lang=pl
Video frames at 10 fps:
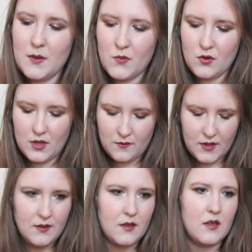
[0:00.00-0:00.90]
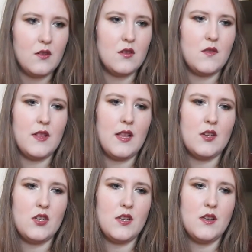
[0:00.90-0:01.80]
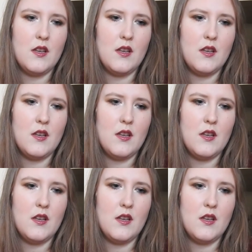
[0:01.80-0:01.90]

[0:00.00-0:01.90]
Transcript: mam trochę więcej tych rozświetlaczy.